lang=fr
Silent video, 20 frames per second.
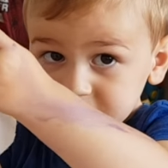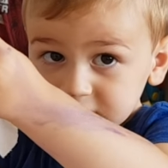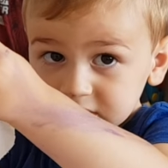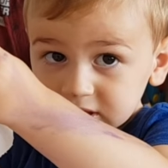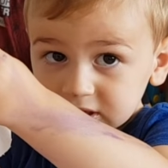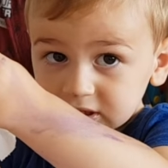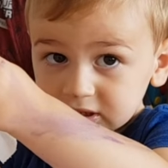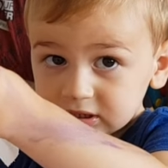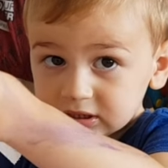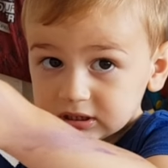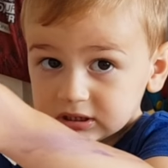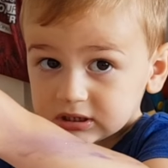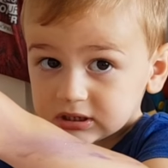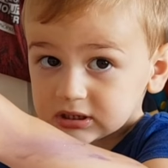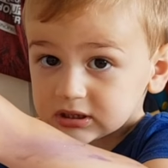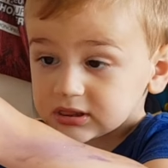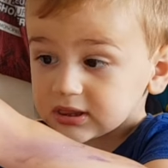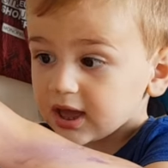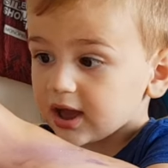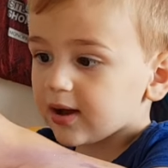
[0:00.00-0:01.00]
dis au revoir aux
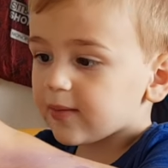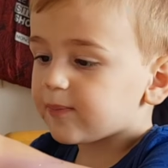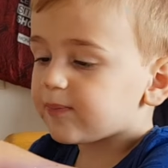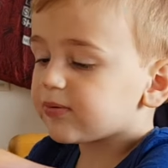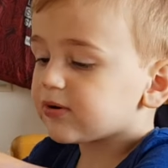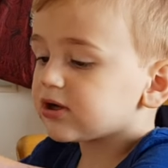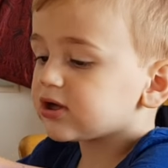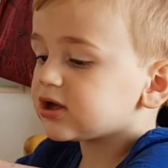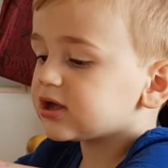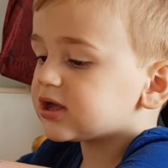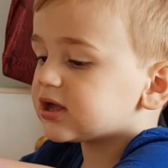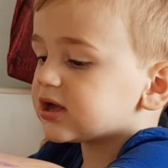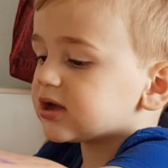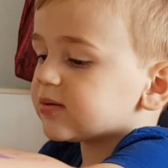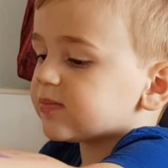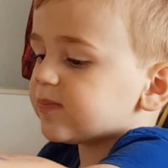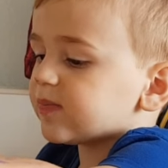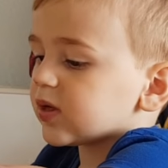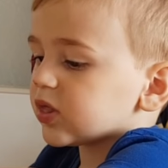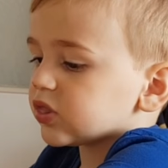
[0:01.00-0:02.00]
copains et aux copines.
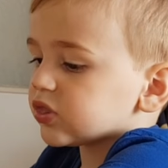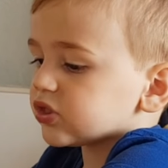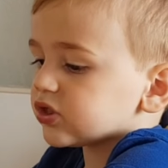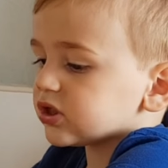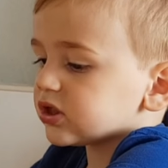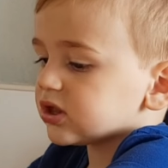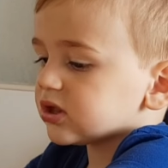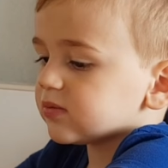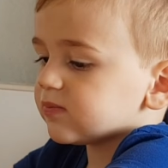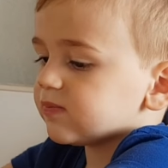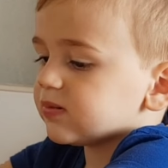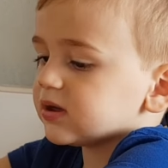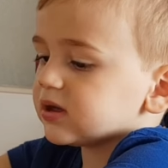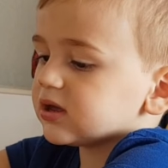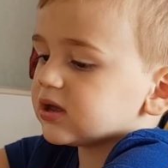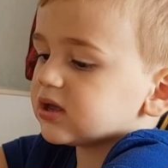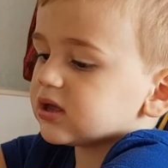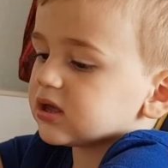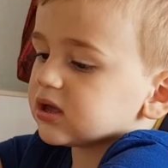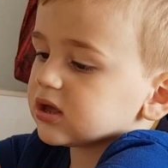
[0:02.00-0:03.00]
Si, si,
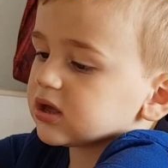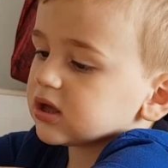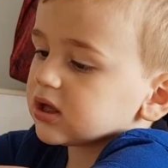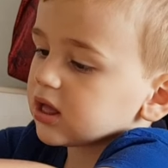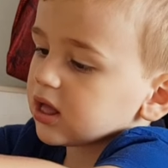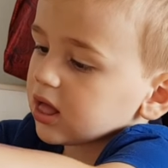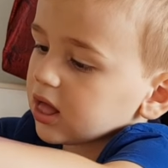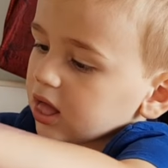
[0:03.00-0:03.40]
si, si, c'est